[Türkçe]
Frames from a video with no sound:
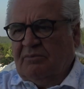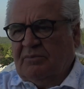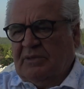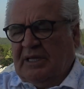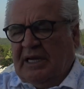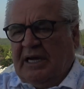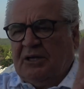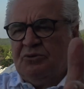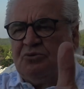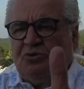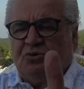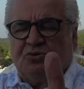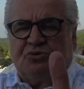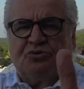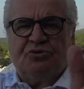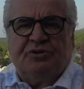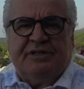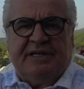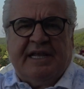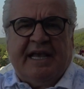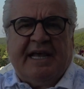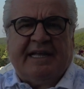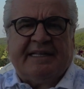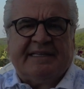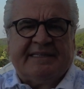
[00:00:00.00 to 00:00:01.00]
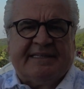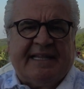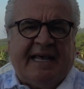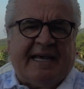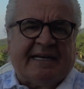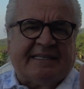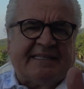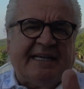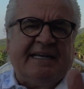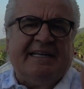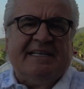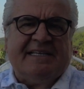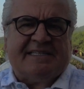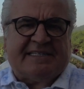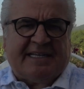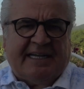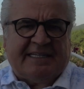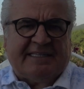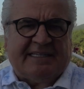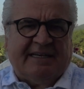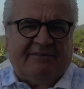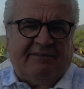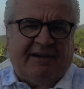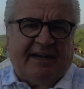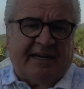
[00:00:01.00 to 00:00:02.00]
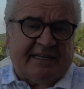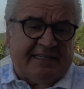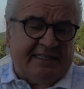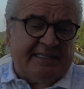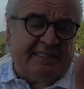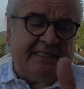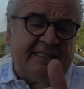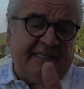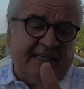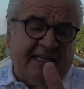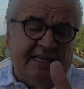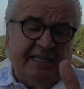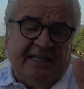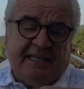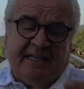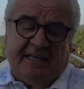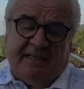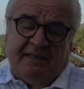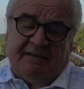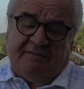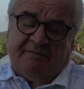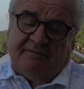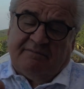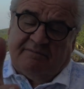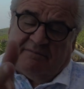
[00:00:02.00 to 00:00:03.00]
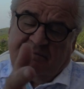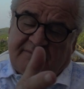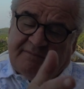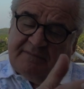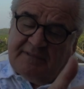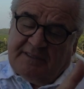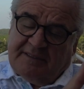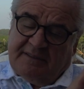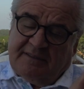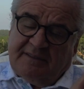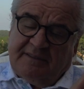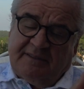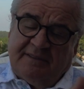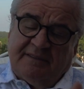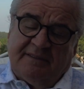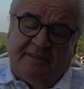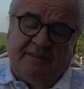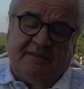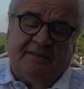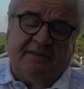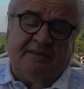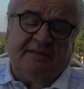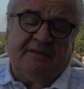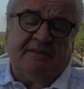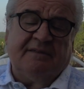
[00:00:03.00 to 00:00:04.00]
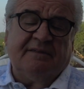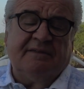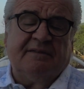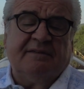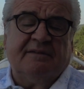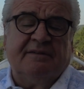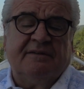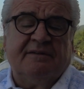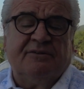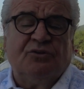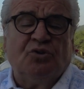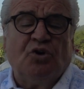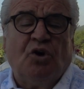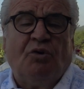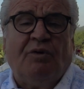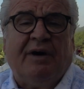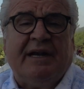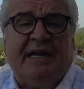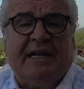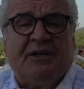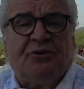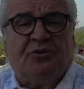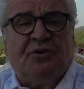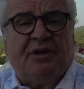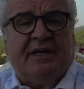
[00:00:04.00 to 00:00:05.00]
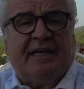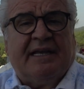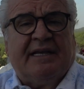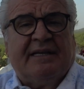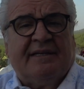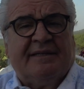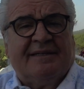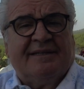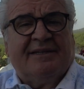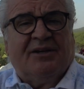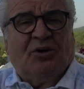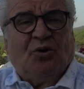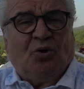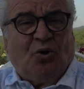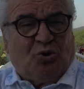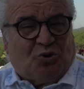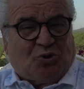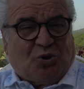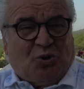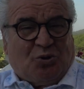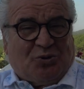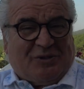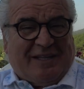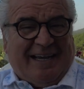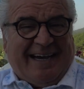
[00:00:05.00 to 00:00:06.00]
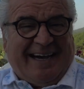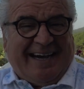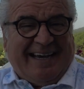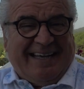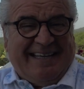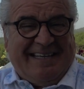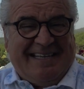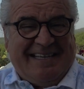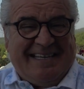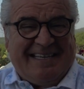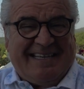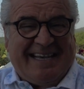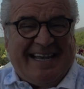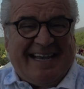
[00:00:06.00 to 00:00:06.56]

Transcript: daha doğrusu Neandertal da vardı ki e, Noval'e göre o çok daha iyi